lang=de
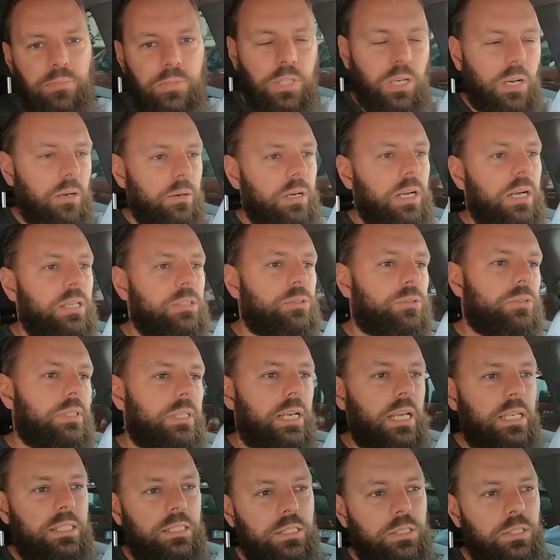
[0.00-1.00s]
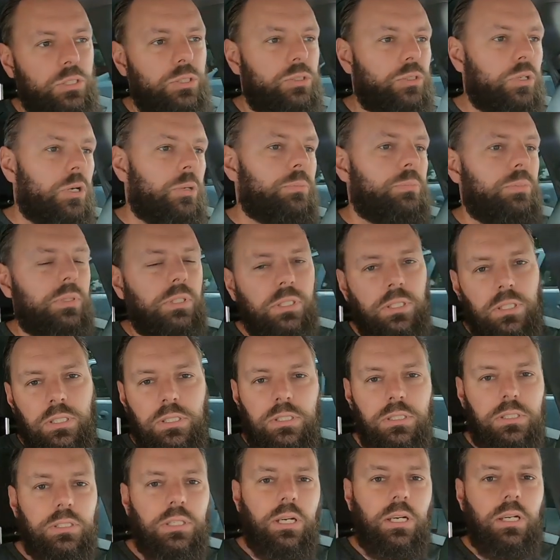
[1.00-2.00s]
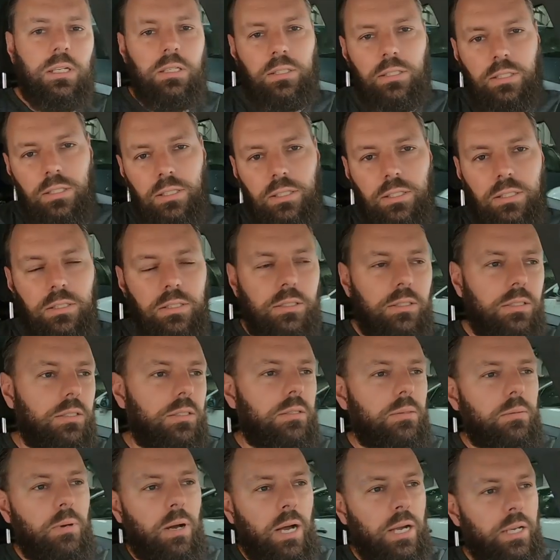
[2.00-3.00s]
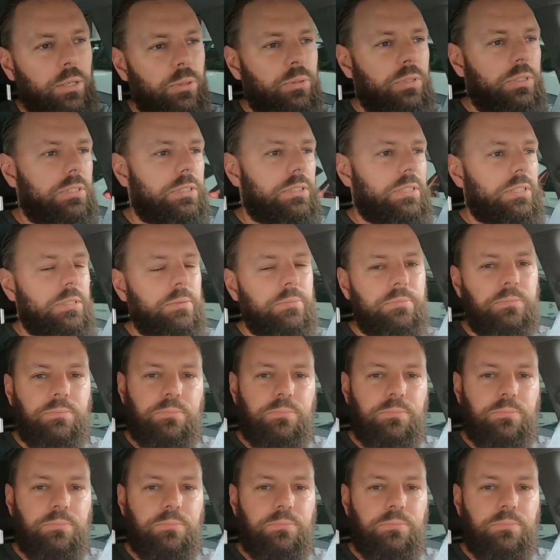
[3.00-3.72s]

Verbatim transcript: Ja, also Next Stop ist dann Ionity.